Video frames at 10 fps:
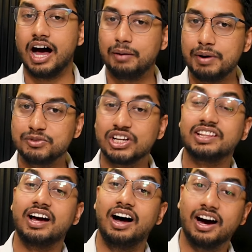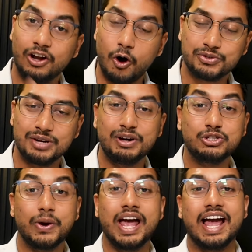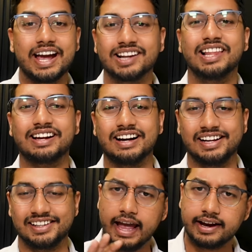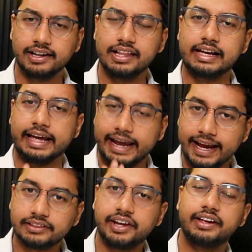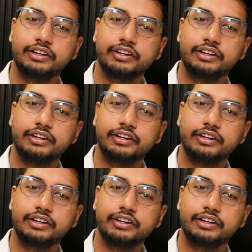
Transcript: अब हम चलते हैं अगले ऑप्शन पर जो है एक्रिलिक का एक्रिलिक एक तरह